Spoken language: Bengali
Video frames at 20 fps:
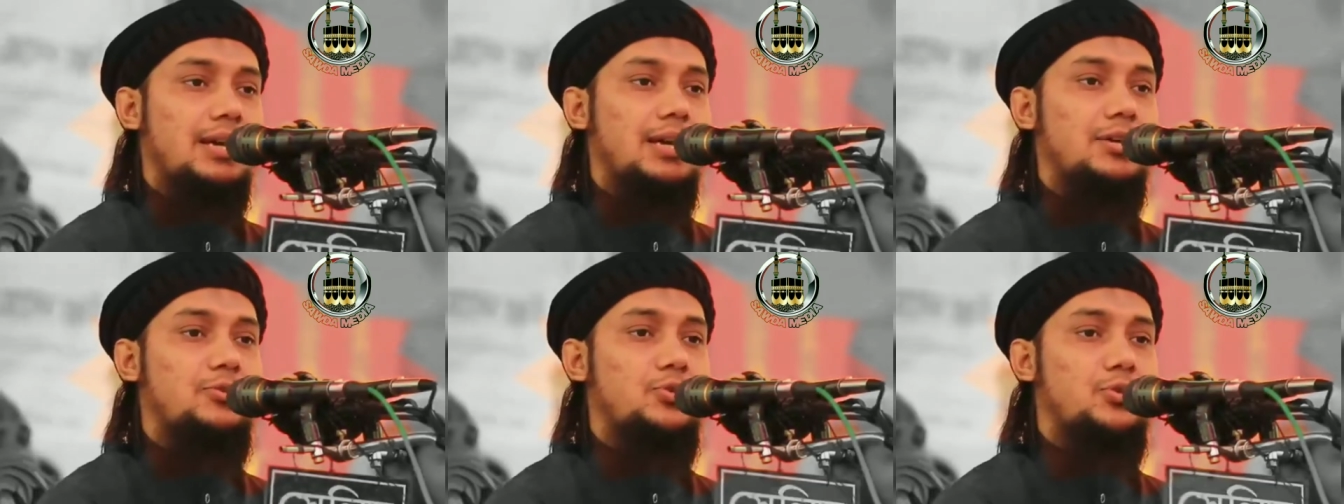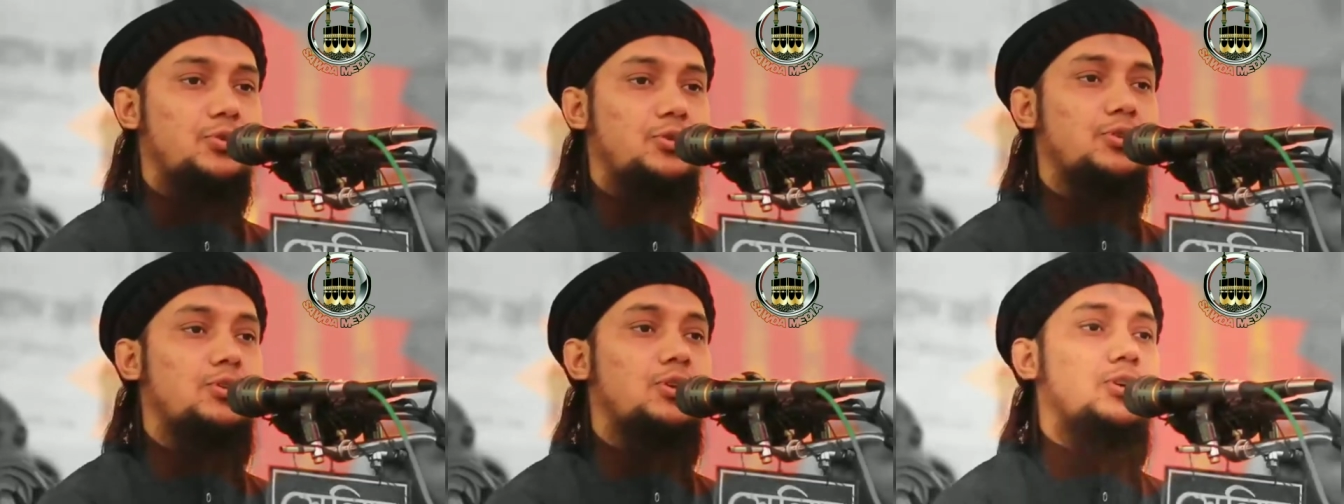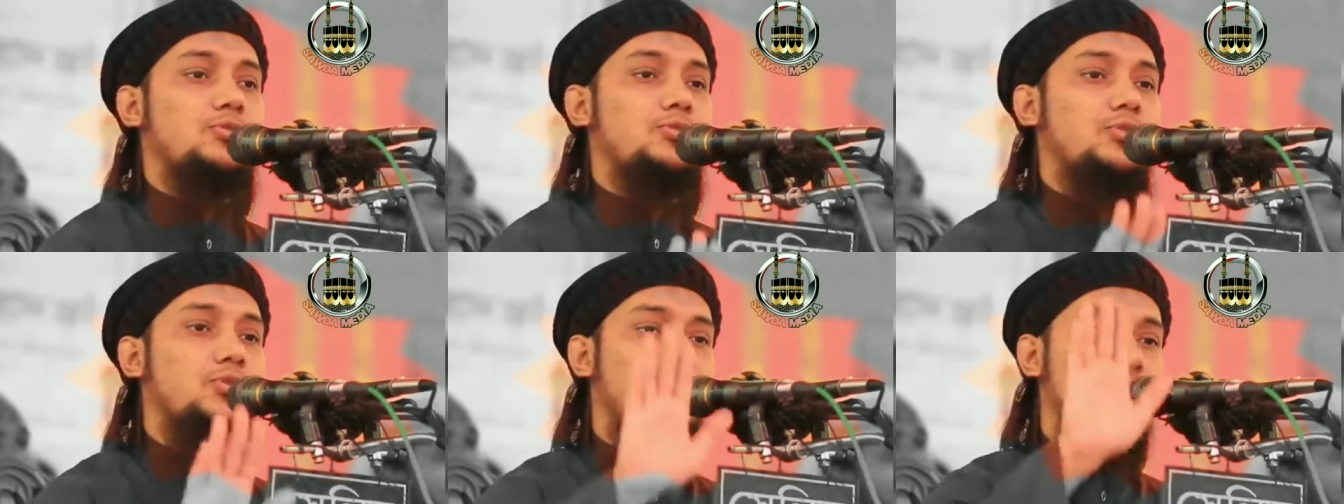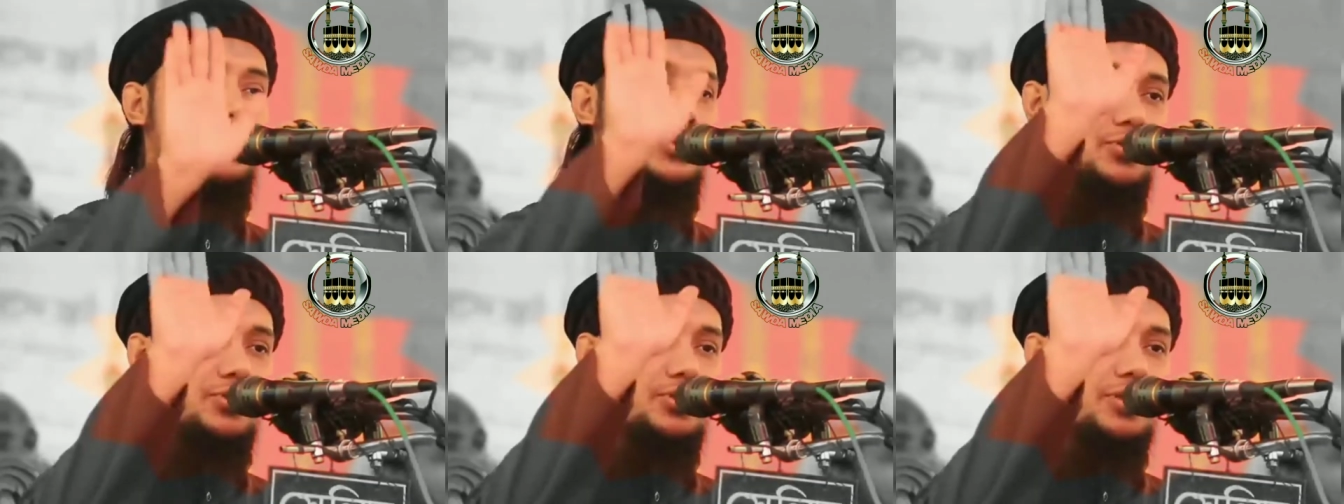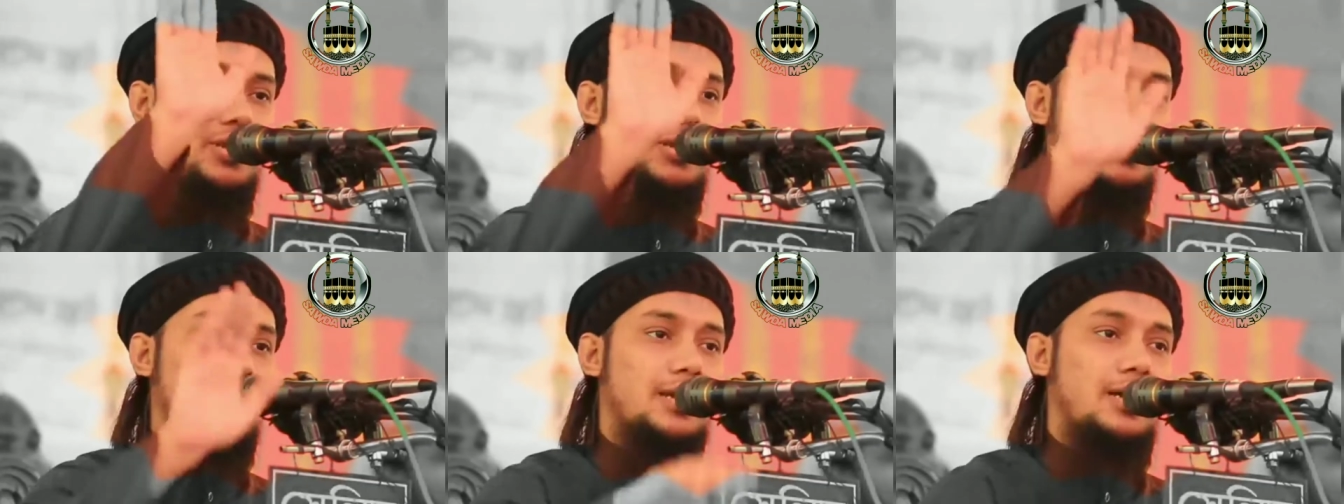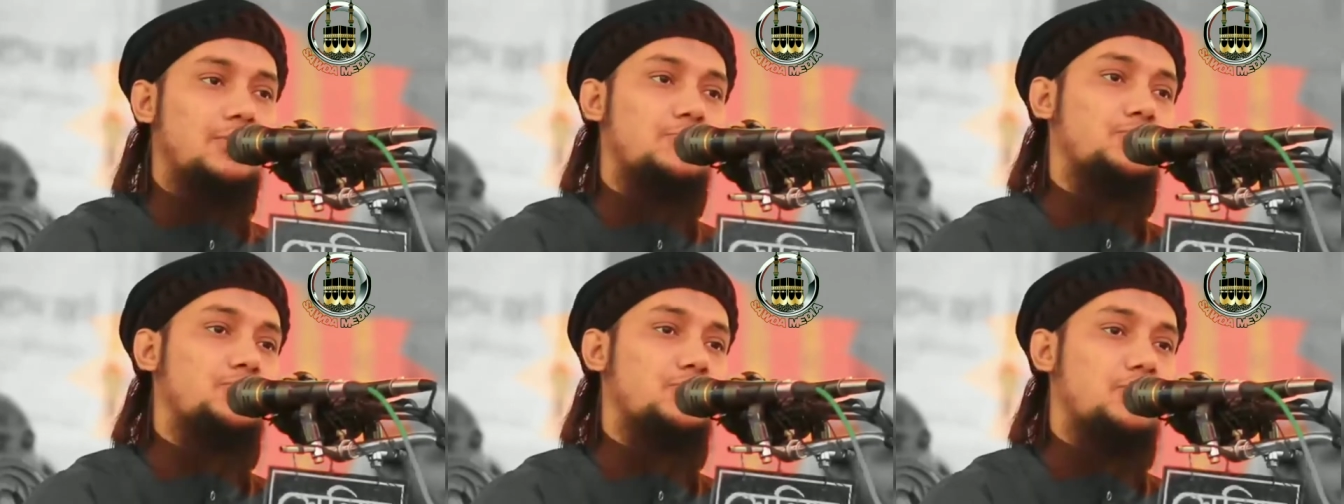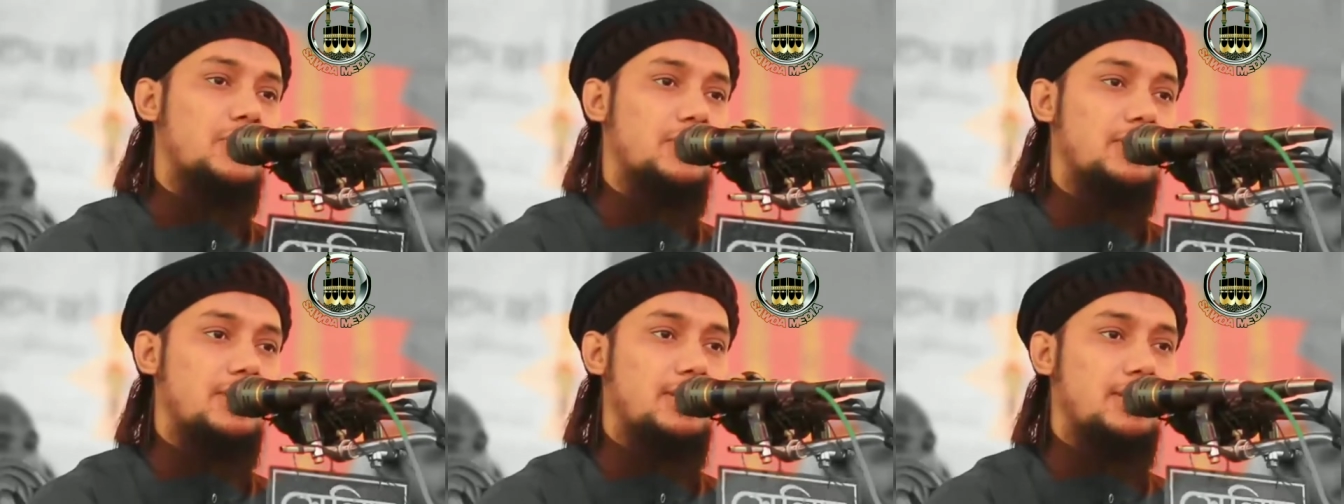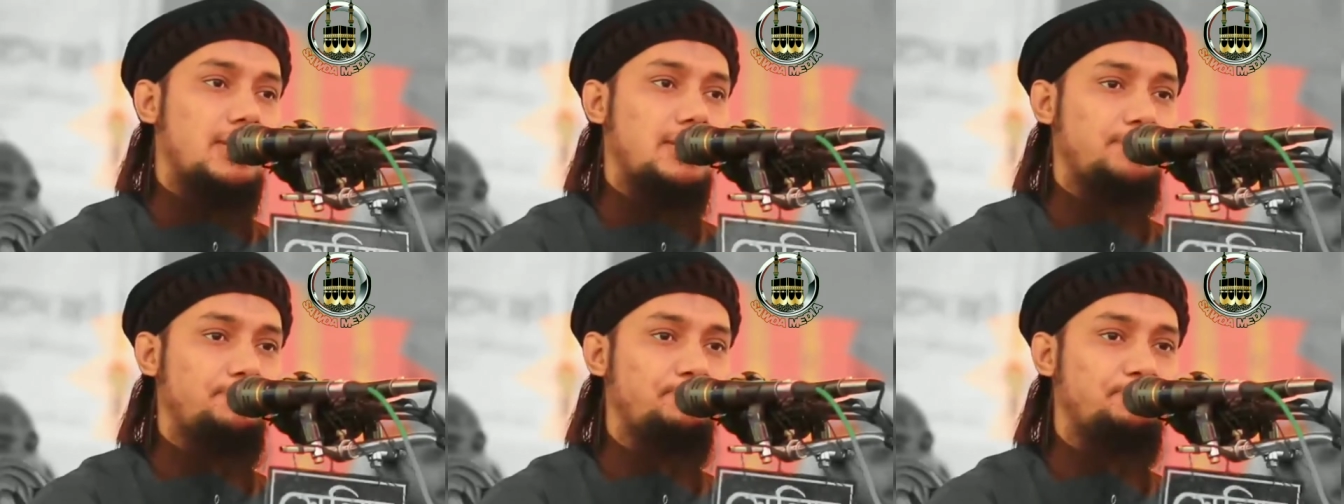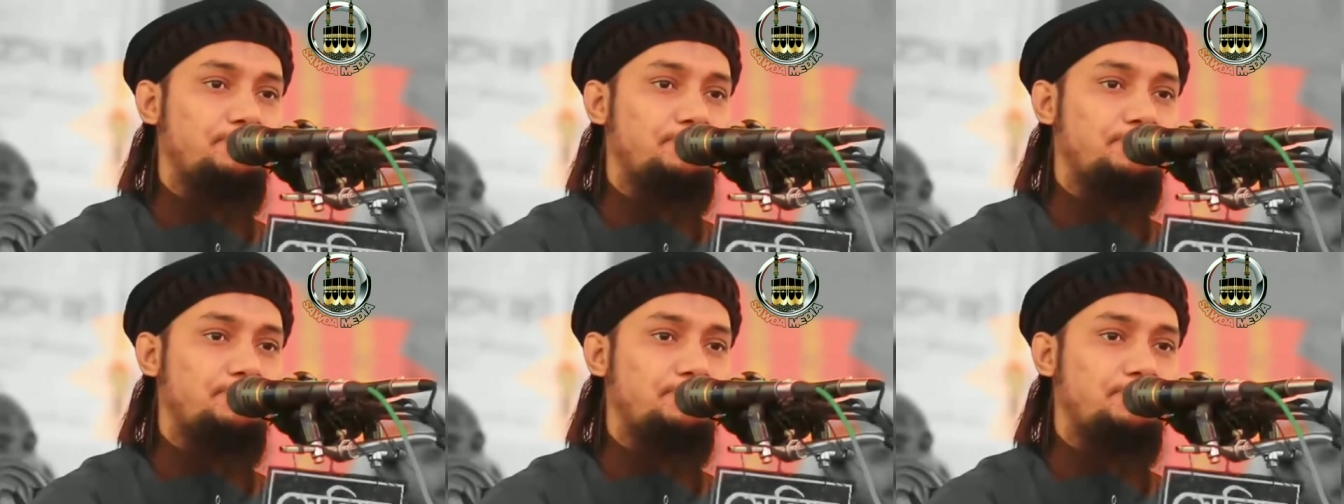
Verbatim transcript: এই দরুদের অর্থ কয়জন জানেন হাত উঁচু করেন দেখি